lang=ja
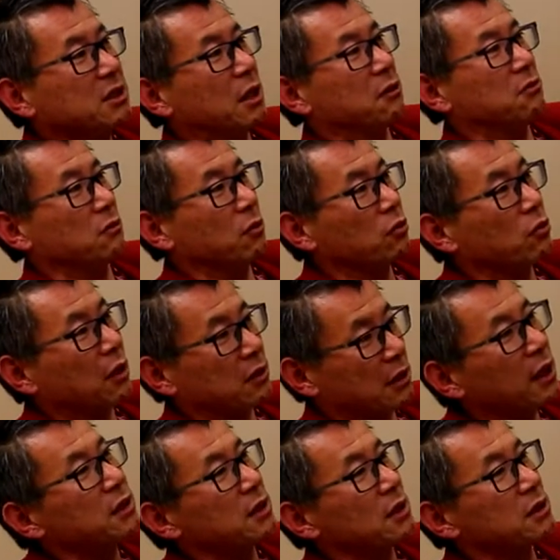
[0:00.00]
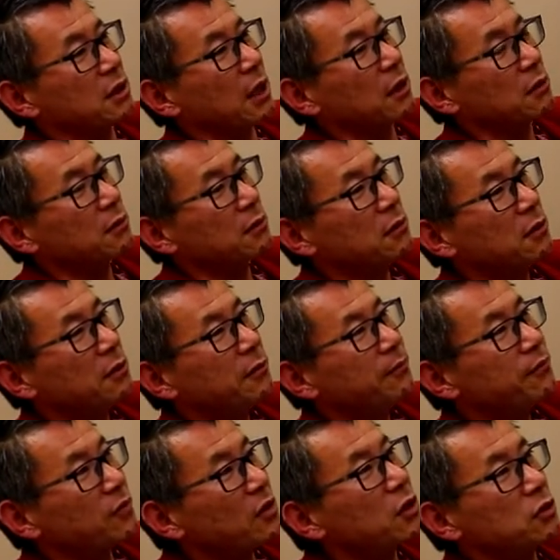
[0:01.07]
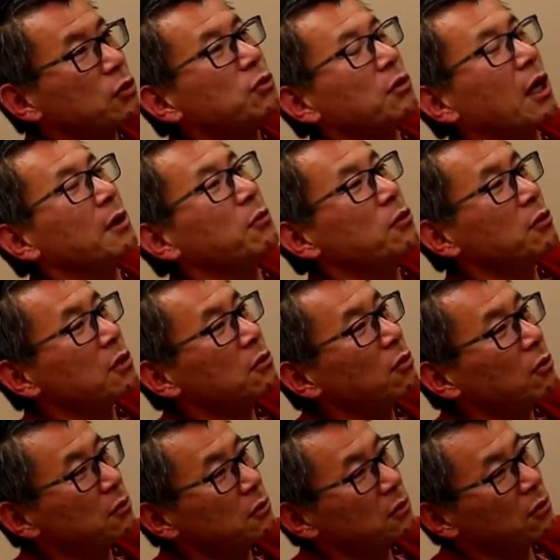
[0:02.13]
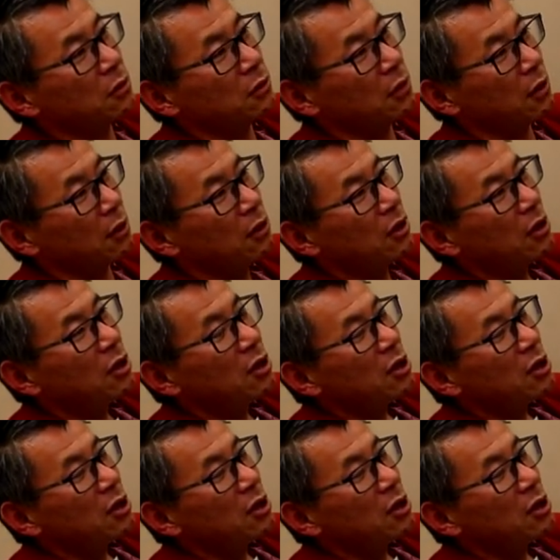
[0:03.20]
につけることが大切だ」じゃあちょっと買い物に行こう」って言われて